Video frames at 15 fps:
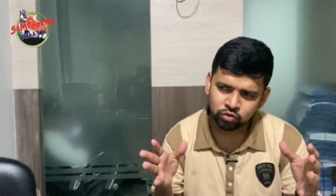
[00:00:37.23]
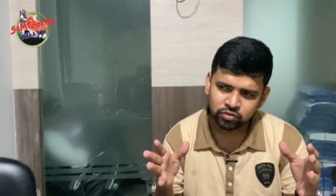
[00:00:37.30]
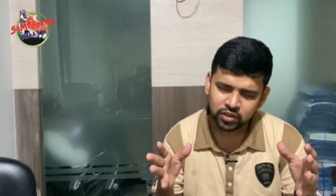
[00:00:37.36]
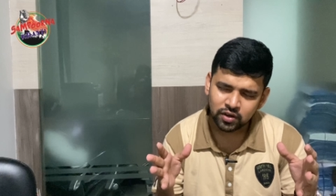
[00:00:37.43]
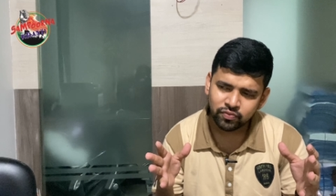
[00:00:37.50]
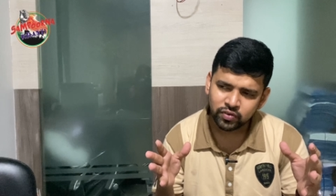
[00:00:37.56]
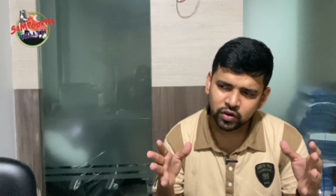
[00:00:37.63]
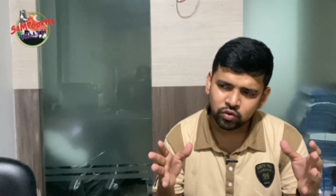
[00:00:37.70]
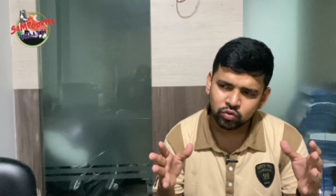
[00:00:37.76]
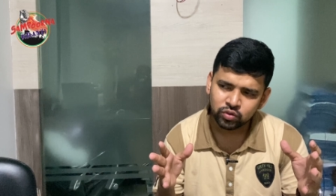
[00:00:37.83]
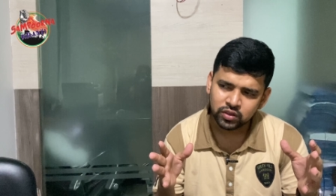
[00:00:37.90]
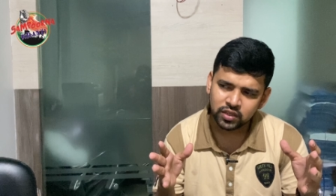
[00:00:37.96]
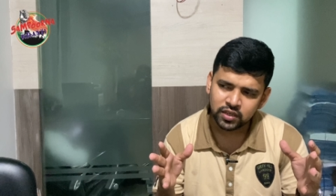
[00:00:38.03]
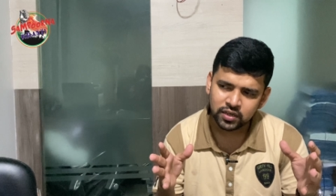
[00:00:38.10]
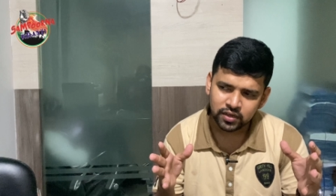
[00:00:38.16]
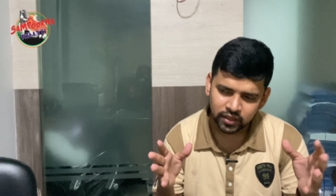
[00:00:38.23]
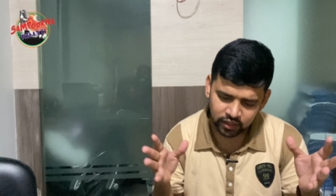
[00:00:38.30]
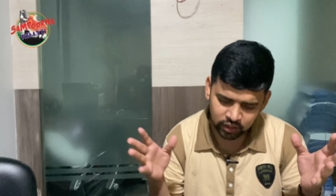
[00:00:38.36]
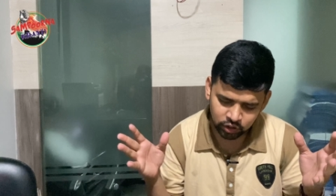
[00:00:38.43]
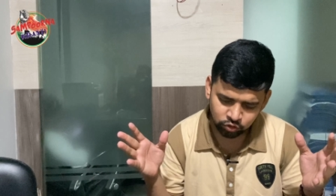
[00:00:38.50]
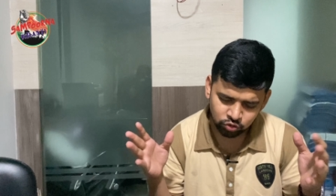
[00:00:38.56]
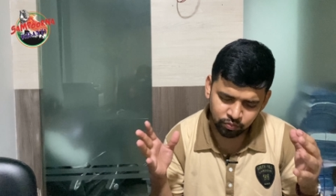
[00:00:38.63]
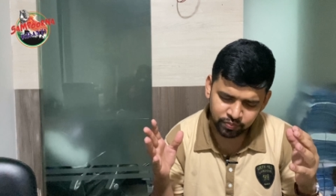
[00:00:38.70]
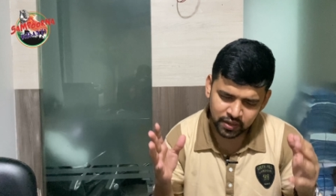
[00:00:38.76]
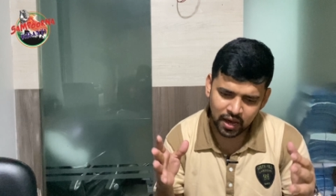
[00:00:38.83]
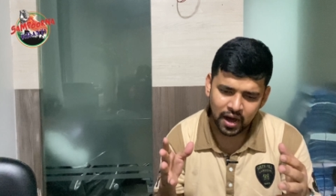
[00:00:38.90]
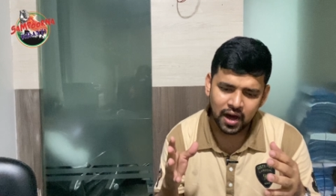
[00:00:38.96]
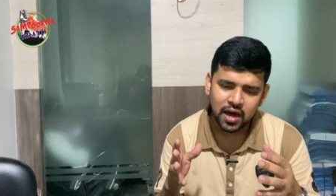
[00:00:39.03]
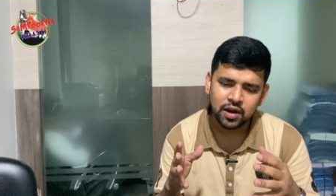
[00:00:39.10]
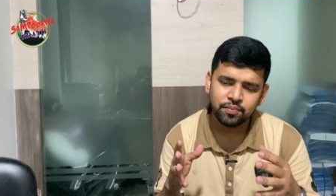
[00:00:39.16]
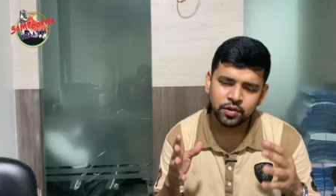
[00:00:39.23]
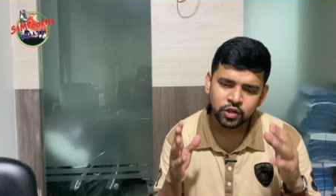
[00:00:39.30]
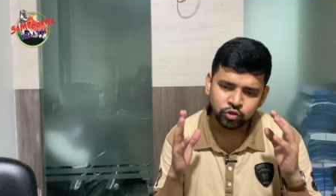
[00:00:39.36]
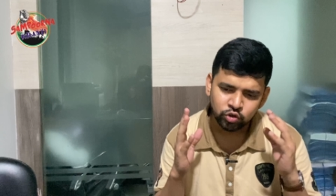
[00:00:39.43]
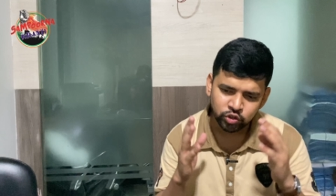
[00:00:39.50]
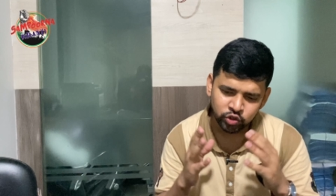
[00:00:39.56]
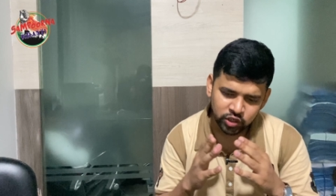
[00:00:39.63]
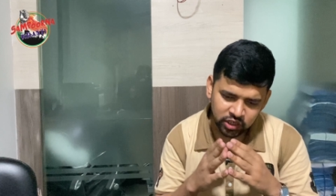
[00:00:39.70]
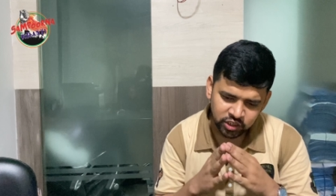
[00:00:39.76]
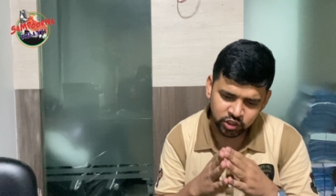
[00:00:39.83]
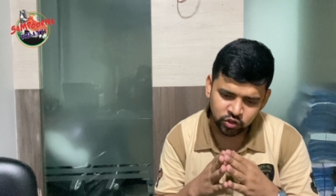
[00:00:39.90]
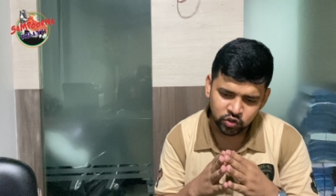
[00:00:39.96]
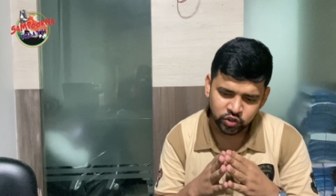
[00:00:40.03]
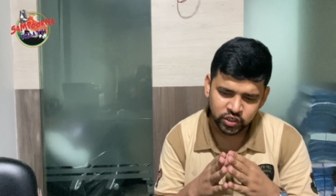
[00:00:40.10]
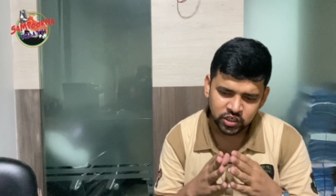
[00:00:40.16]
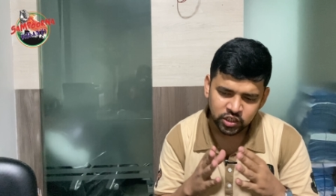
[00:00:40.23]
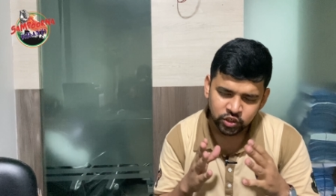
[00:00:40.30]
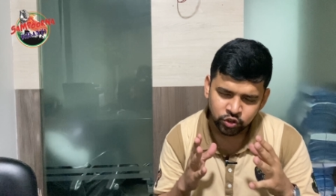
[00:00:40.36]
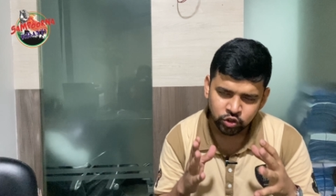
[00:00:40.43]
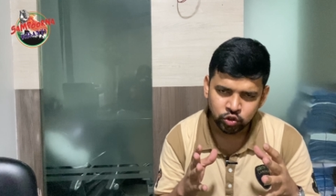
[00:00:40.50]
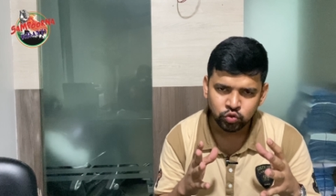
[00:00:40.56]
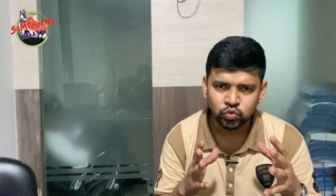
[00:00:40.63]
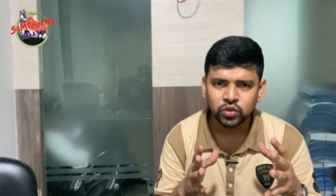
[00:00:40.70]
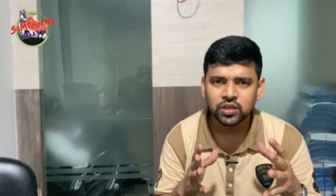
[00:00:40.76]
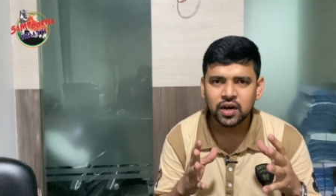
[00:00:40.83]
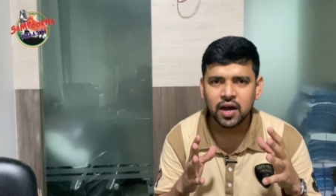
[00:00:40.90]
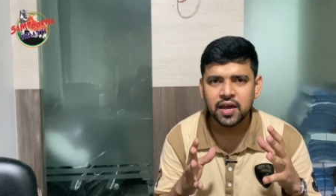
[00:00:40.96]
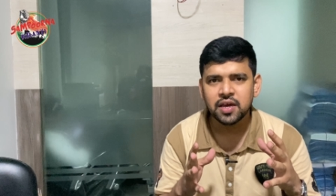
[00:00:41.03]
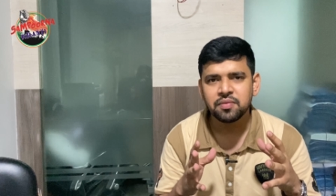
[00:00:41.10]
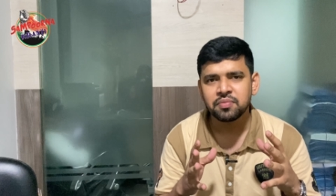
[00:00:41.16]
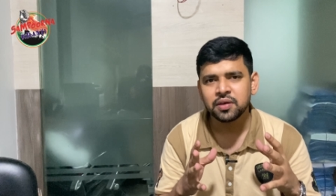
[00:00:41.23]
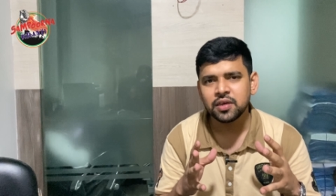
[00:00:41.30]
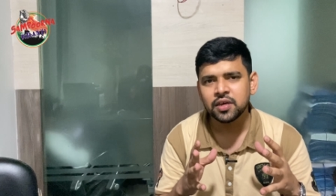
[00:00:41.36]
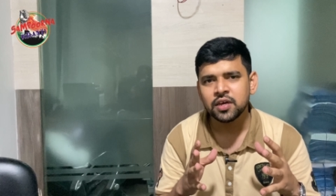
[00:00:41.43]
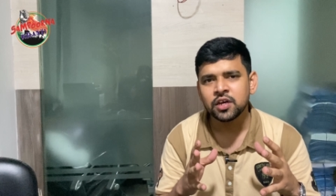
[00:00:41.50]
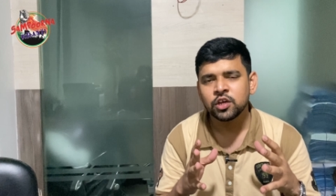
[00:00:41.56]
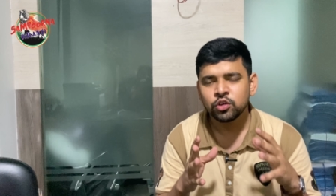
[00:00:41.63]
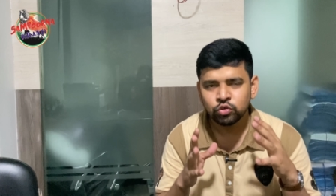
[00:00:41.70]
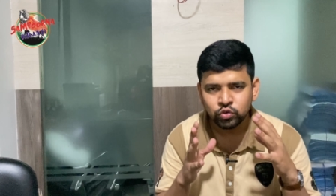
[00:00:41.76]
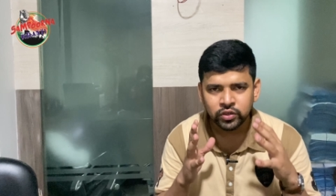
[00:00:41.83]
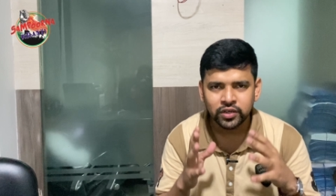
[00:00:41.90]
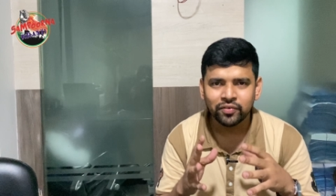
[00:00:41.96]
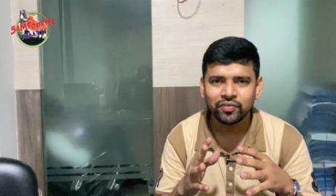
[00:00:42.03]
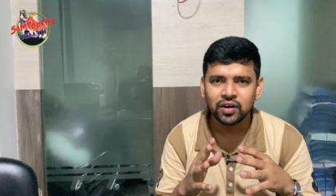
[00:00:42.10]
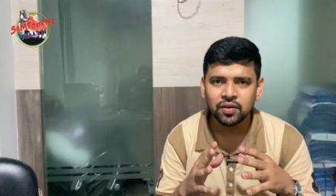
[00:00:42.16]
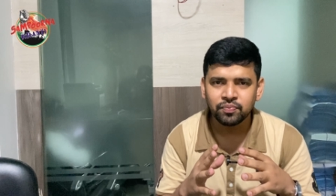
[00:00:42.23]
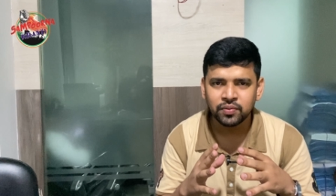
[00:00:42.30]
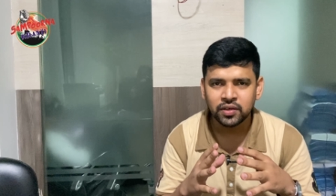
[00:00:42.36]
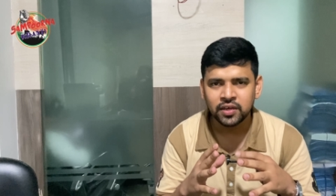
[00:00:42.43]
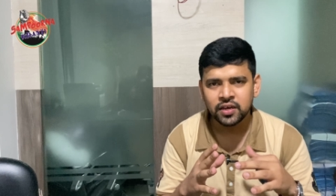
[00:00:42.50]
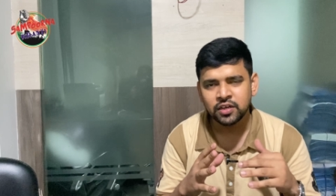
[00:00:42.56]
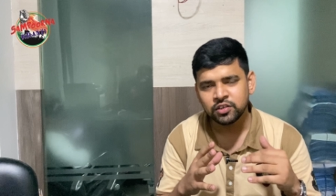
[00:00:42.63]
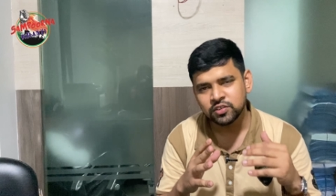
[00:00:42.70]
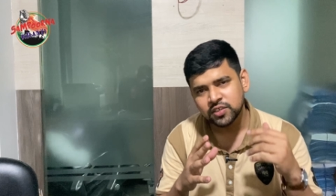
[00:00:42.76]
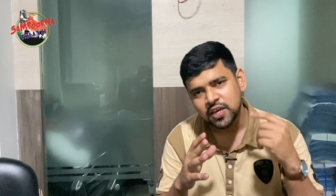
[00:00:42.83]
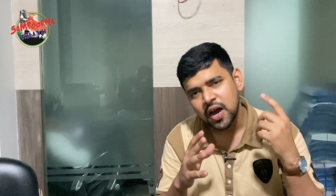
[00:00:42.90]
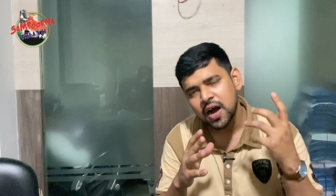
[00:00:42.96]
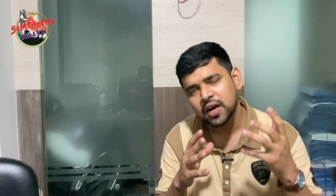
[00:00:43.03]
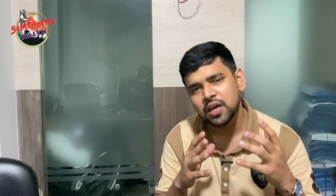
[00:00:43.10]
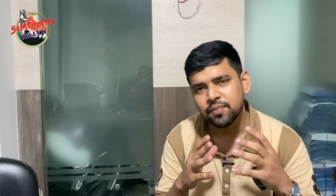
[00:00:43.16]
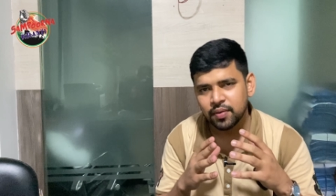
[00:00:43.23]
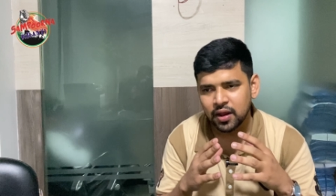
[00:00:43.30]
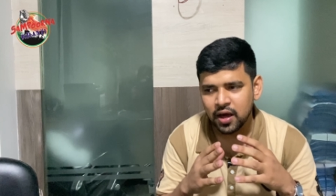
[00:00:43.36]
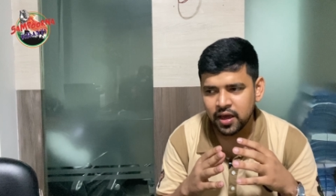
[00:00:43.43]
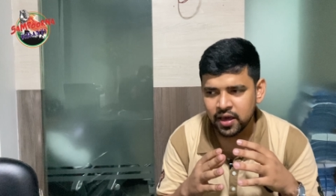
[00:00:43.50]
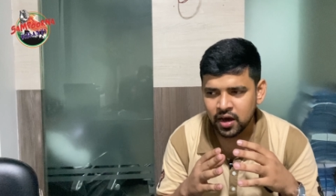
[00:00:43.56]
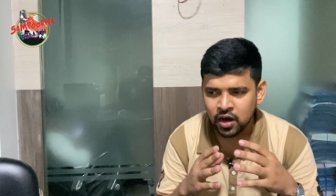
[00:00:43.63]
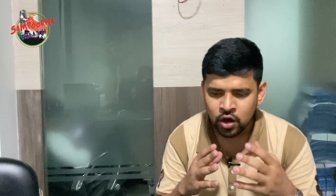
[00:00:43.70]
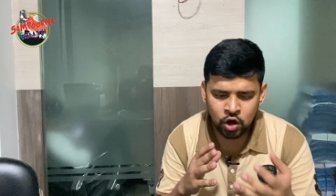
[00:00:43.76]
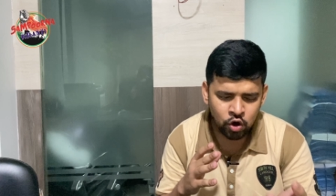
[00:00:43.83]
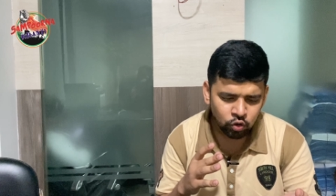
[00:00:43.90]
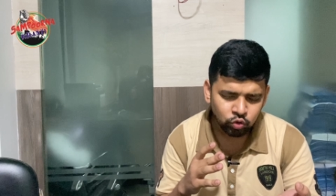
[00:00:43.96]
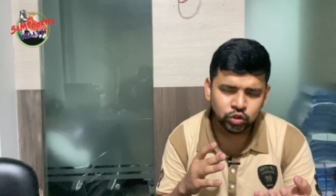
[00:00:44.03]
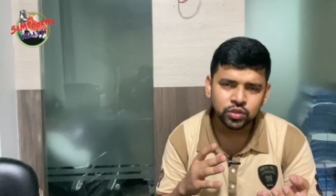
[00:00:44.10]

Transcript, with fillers: तो सर फ़खरुद्दीन ने जो बिहार में जो एजुकेशन इंस्टीट्यूट कायम किए जो डेवलप किए जिसे आगे बढ़ाया